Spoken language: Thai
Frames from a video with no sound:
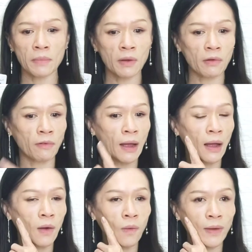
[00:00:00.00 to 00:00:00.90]
พี่วีว่า
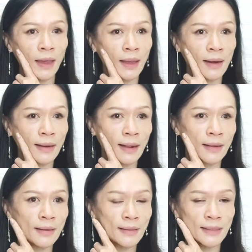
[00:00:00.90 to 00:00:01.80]
โอเคเลยนะ
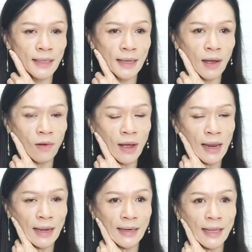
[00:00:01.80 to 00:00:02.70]
คือสีเขา
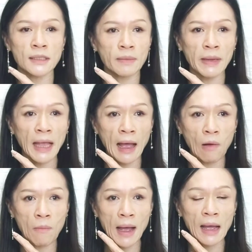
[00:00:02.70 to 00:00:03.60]
กำลังดีจะไม่ขา
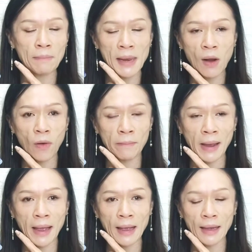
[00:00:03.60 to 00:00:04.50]
วมากไม่ลอย
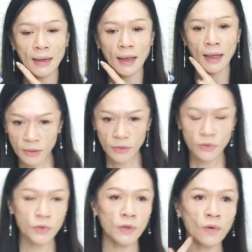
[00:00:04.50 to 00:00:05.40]
มากอะนะคะ
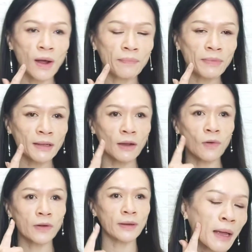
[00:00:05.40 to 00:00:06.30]
ส่วนความติดท
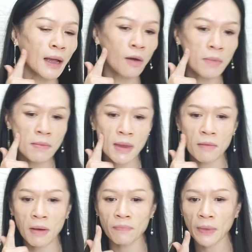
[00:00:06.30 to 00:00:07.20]
นนะเขาไม่มี
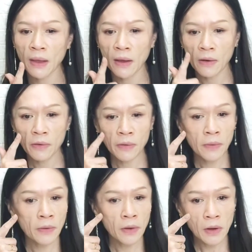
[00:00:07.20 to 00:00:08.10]
แบบ
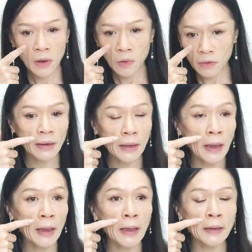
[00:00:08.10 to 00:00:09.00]
หลุดไม่
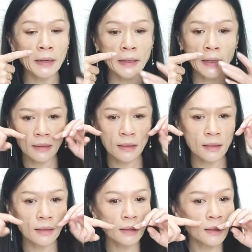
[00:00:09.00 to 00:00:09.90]
แค่นิดเดียว
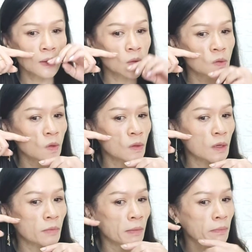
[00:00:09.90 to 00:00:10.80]
ช่วง
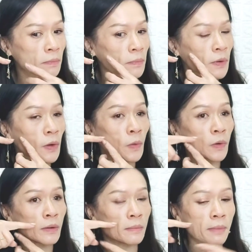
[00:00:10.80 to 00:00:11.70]
ที่แบบโด
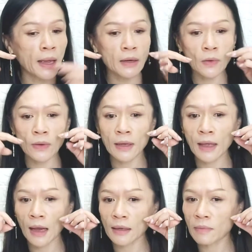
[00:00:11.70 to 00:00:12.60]
นแมสโดนหน้า
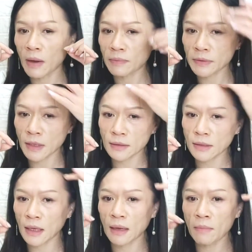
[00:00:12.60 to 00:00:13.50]
กากที่แบบเสียด
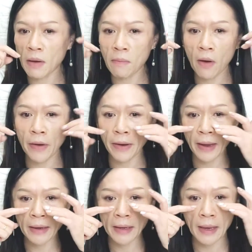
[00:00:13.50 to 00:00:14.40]
สีบ่อยๆ
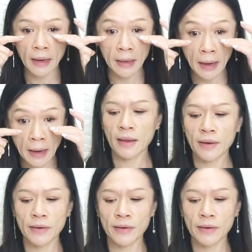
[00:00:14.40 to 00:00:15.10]
แค่นี้เองนะคะก็